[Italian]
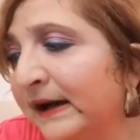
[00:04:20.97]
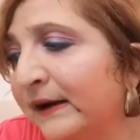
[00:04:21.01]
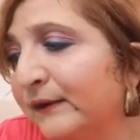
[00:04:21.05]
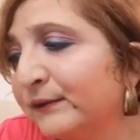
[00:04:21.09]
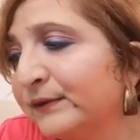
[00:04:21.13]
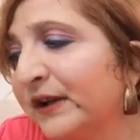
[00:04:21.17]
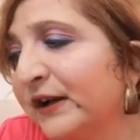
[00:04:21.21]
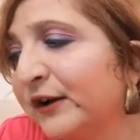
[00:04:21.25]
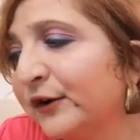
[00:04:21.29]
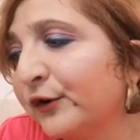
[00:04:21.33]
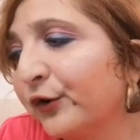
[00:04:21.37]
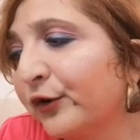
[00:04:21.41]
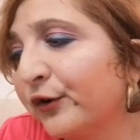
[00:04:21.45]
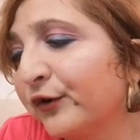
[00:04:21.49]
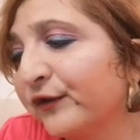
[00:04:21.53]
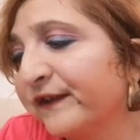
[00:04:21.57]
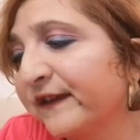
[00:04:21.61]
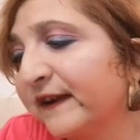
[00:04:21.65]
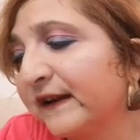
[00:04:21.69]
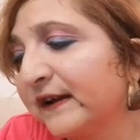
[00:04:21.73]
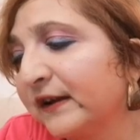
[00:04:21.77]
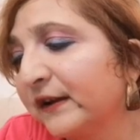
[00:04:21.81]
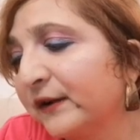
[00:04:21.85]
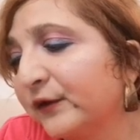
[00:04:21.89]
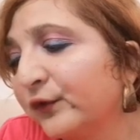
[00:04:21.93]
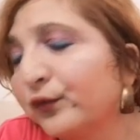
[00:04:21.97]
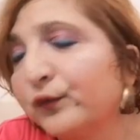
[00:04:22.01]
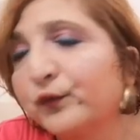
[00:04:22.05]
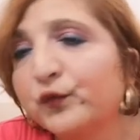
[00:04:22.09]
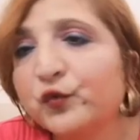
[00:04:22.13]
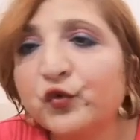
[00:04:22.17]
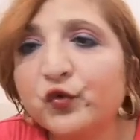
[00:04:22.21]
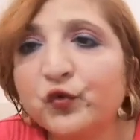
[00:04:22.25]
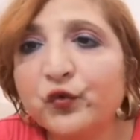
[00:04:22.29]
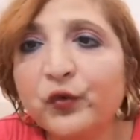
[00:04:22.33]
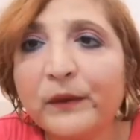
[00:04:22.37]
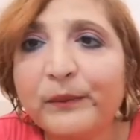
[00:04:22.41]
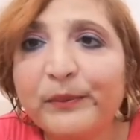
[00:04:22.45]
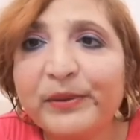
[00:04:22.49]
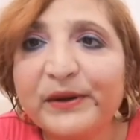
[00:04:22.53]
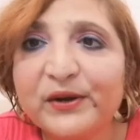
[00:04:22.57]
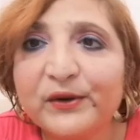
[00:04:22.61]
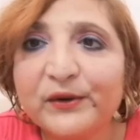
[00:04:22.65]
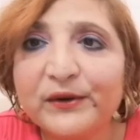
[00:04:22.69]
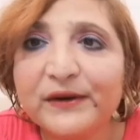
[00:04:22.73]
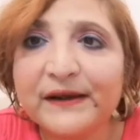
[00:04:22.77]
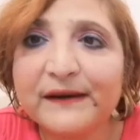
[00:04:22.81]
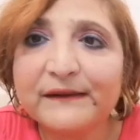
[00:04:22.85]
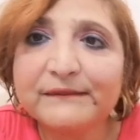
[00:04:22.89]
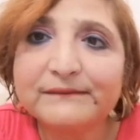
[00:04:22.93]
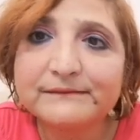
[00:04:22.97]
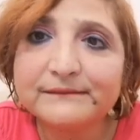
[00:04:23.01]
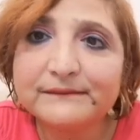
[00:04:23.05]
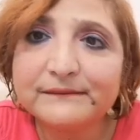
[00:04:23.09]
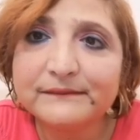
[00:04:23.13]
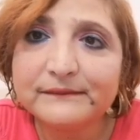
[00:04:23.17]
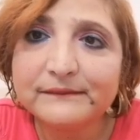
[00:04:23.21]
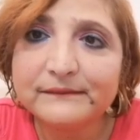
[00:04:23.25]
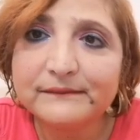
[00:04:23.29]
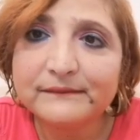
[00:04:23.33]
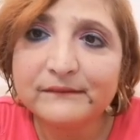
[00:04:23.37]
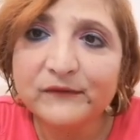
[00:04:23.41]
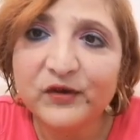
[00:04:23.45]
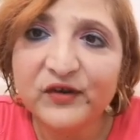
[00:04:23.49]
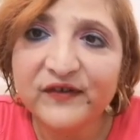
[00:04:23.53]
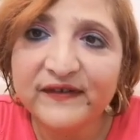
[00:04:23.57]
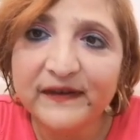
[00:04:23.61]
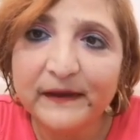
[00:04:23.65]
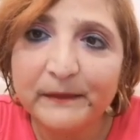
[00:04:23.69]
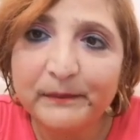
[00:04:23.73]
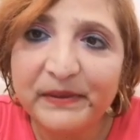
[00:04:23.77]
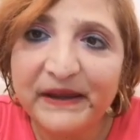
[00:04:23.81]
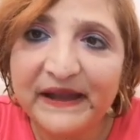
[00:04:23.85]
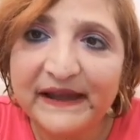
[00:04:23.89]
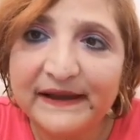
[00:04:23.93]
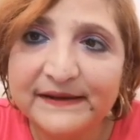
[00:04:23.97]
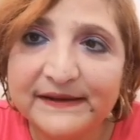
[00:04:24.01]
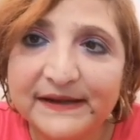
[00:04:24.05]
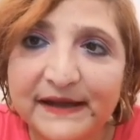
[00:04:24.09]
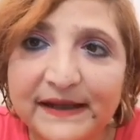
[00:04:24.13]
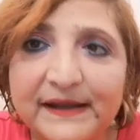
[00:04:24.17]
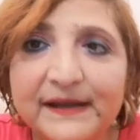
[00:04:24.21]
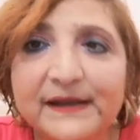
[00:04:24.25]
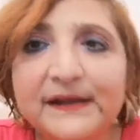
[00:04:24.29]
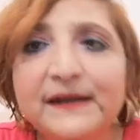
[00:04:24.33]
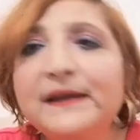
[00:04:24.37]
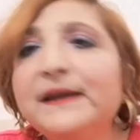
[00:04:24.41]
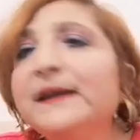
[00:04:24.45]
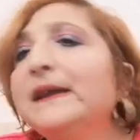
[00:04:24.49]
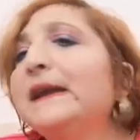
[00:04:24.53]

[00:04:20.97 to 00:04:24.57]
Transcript: a una cosa che comunque per ora voi sapete